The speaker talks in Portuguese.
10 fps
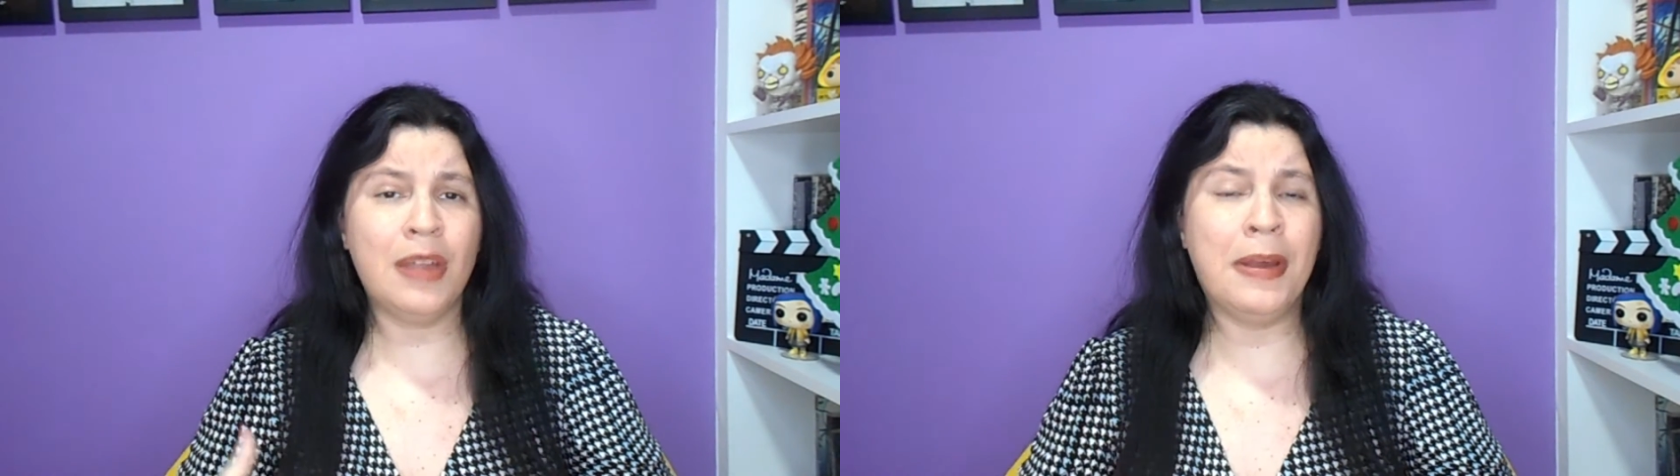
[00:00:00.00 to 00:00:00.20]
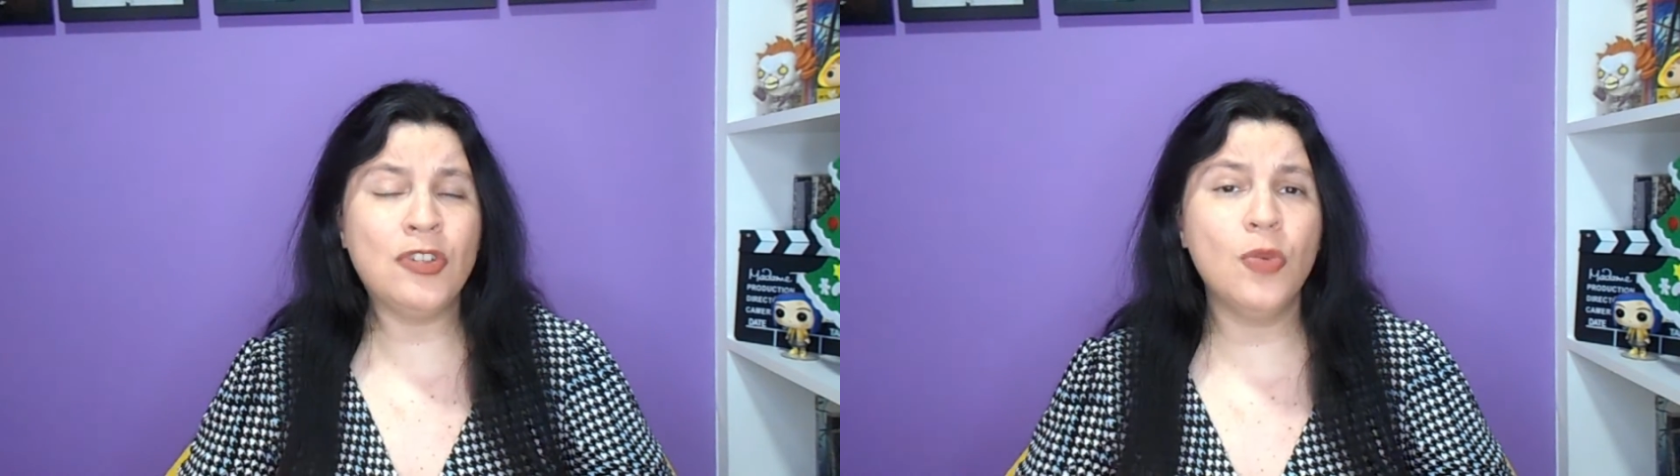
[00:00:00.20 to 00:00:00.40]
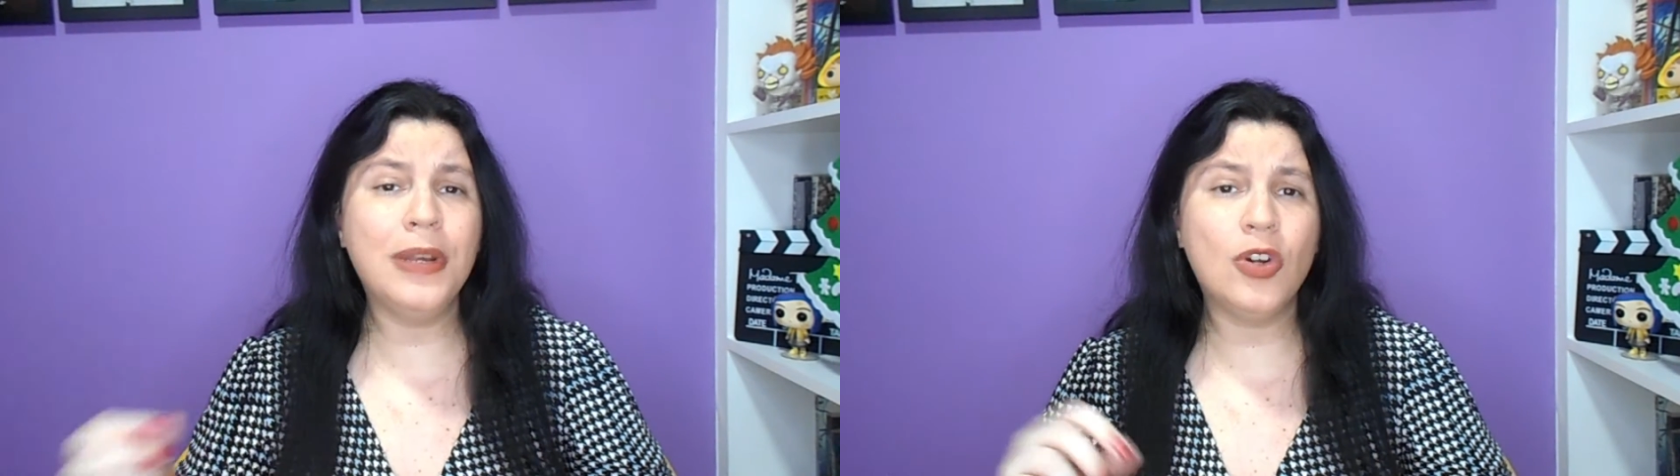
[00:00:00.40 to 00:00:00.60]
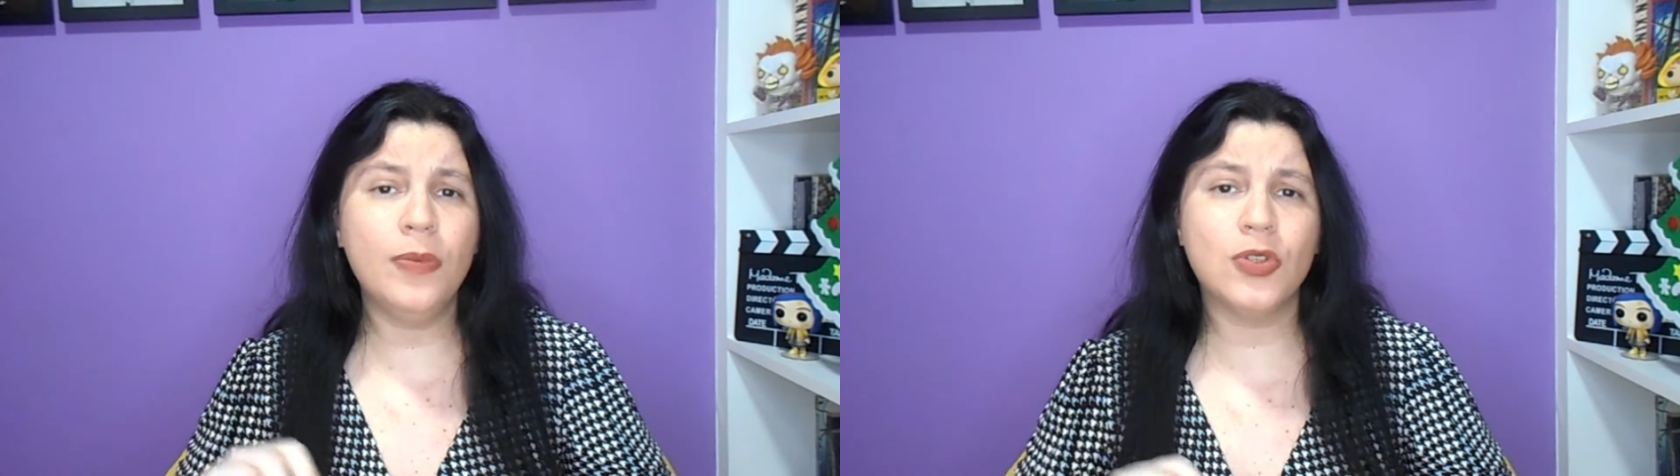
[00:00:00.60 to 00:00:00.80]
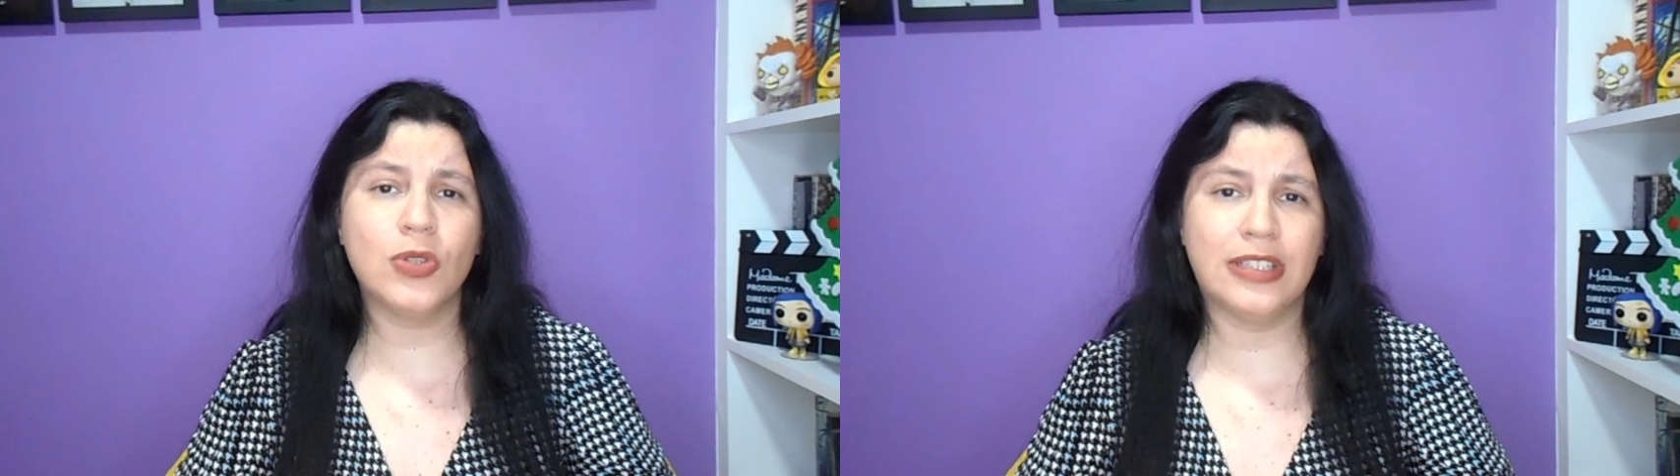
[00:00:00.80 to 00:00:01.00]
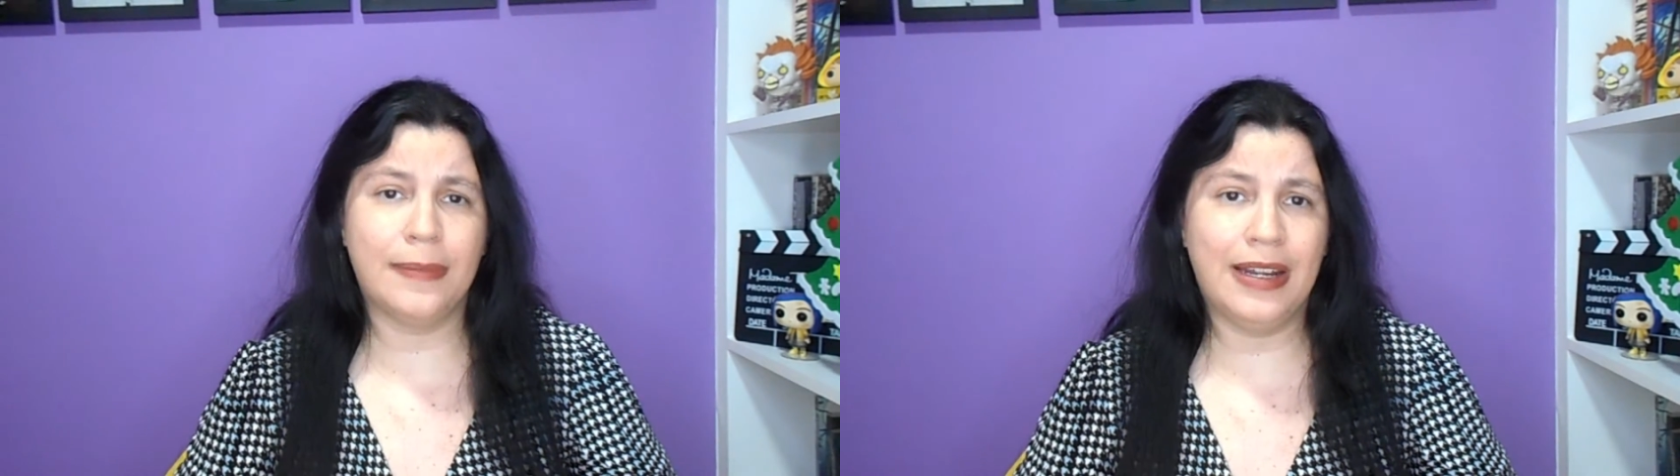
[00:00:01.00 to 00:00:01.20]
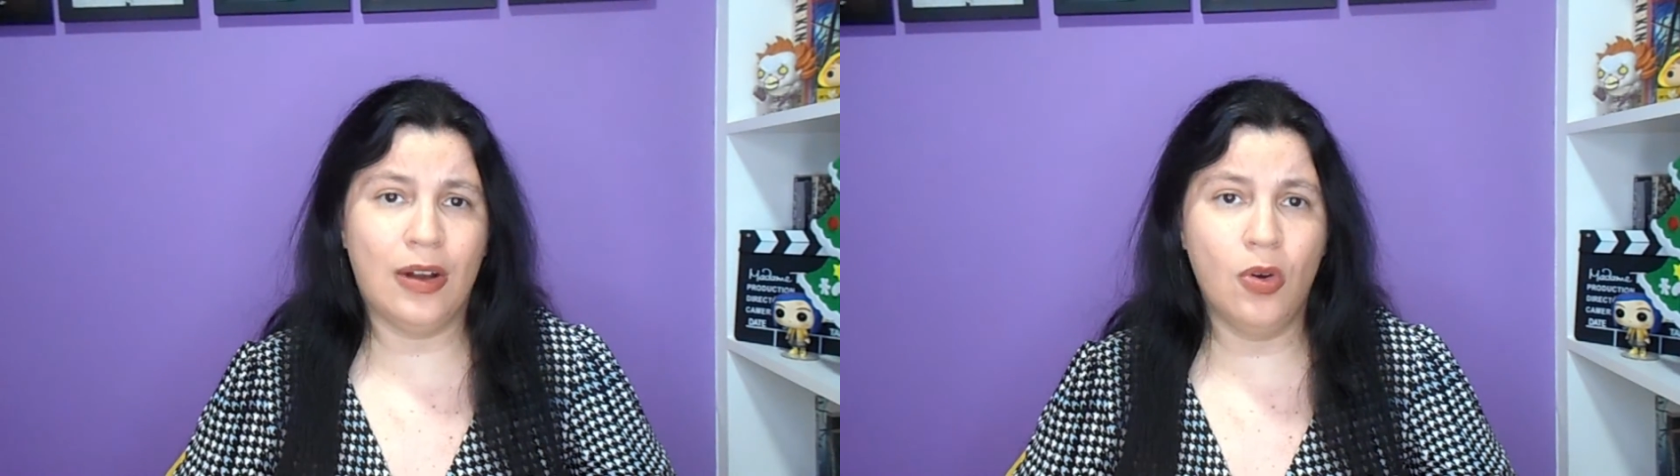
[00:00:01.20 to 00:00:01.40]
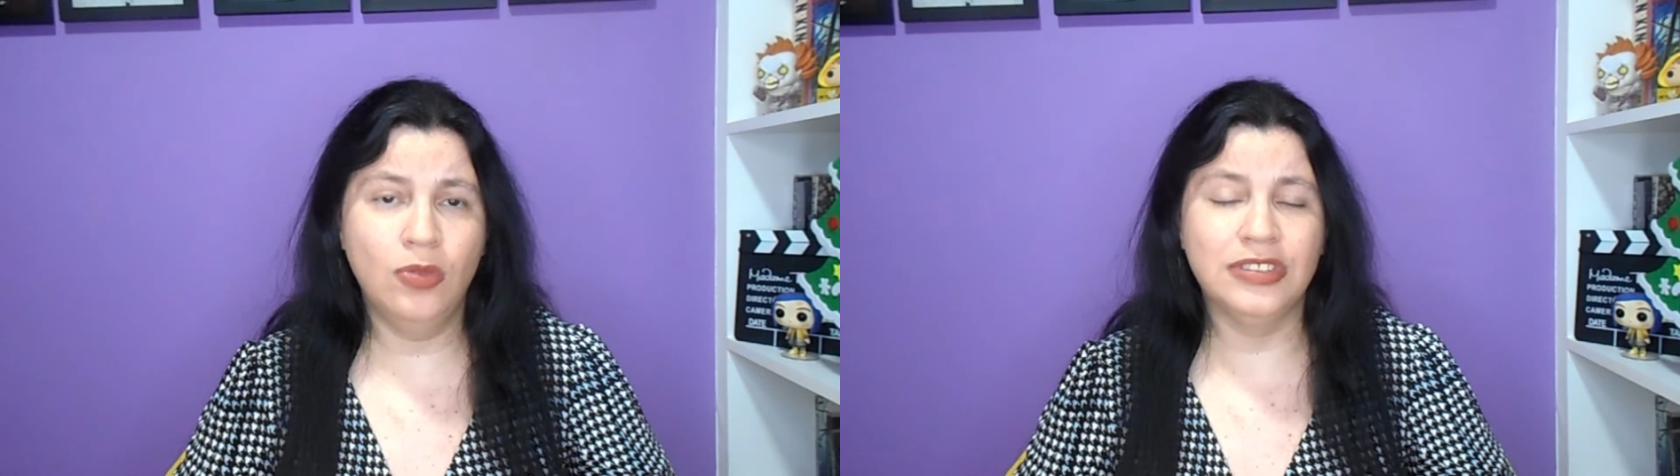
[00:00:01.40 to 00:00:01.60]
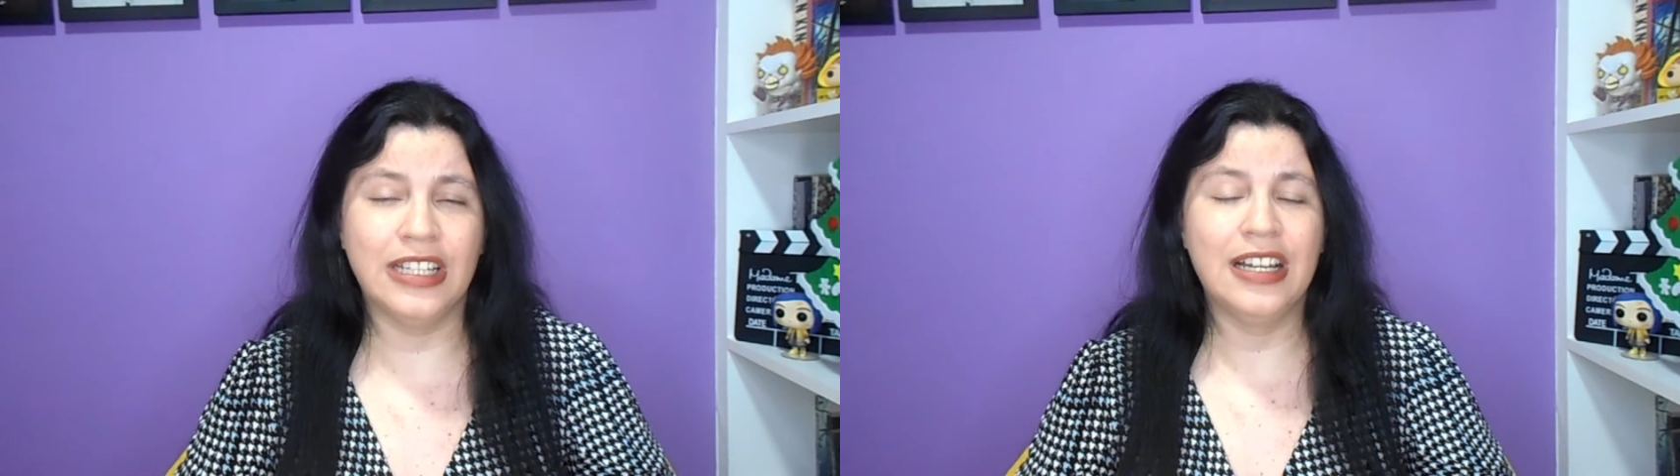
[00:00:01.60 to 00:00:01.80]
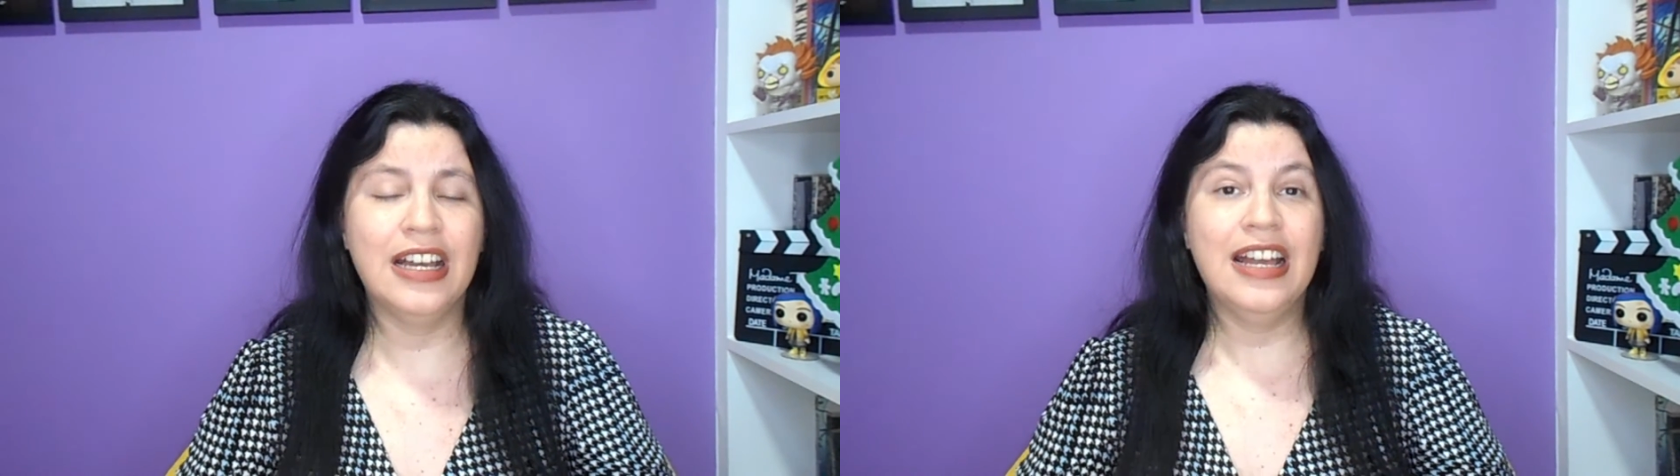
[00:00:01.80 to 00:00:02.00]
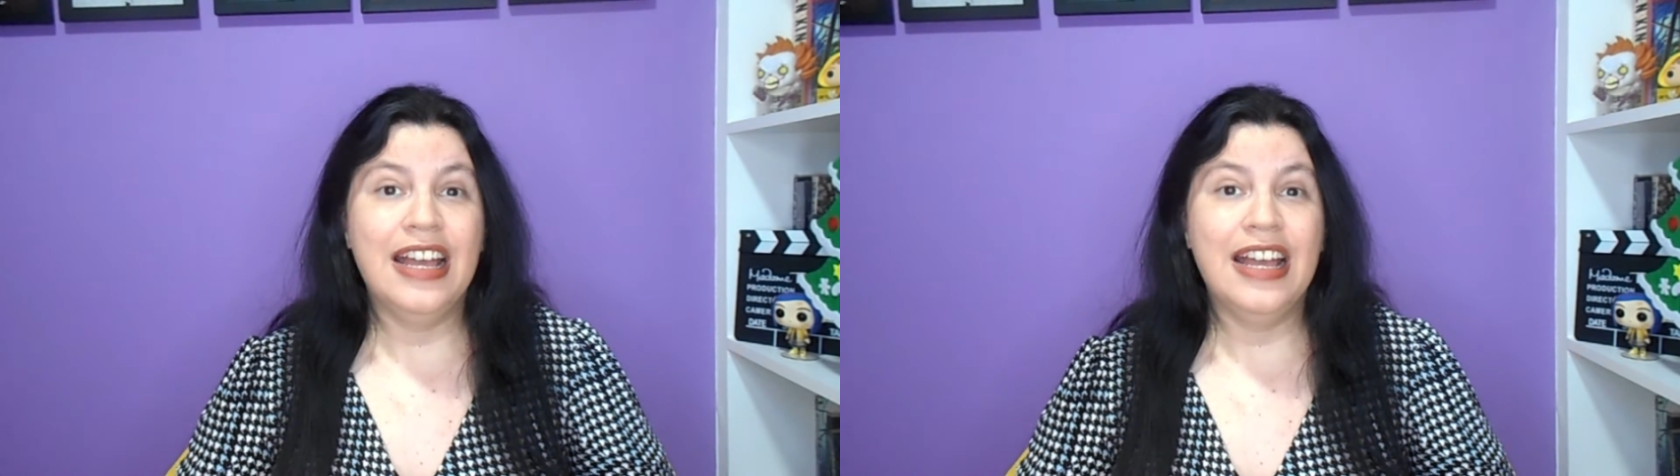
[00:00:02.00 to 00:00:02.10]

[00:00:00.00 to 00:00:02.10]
Mas como ela começou a trabalhar ontem,